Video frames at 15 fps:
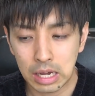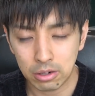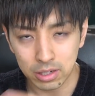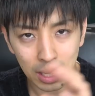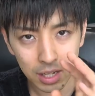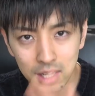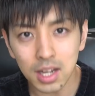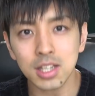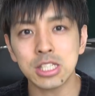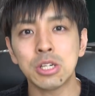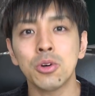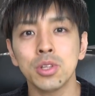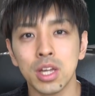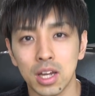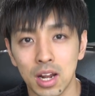あの、体が
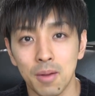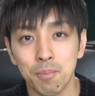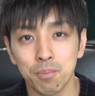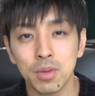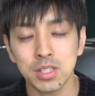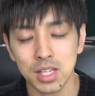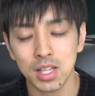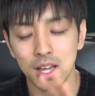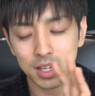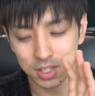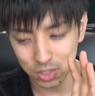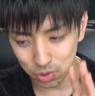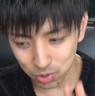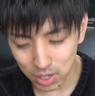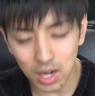資本だから、まずね、
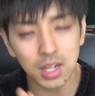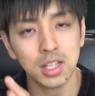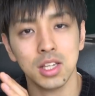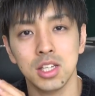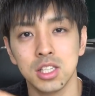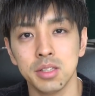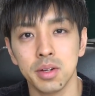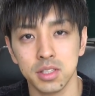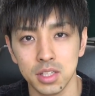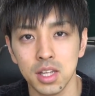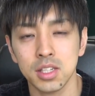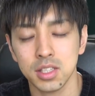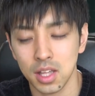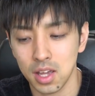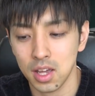体調管理一番に
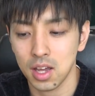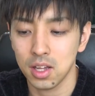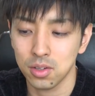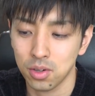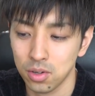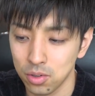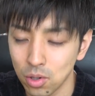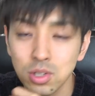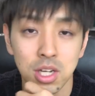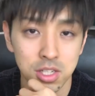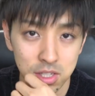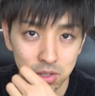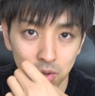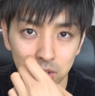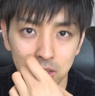ね、して、あの、ろくが
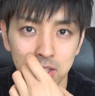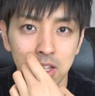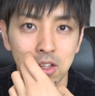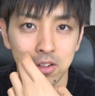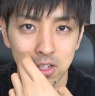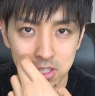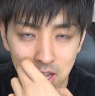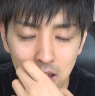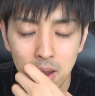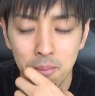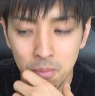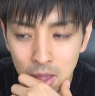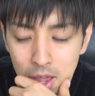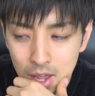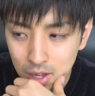つ乗り切っててくださ
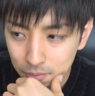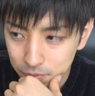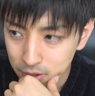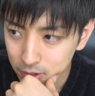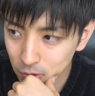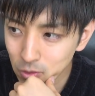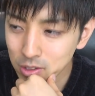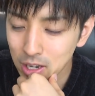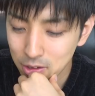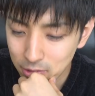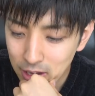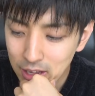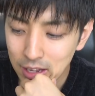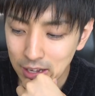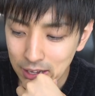い。で、今回
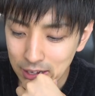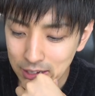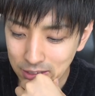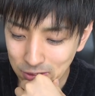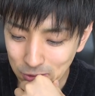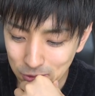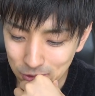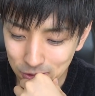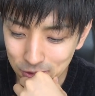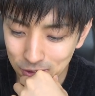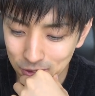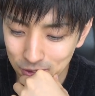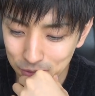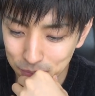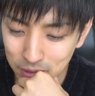は、あ
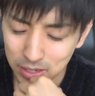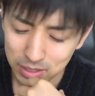のー、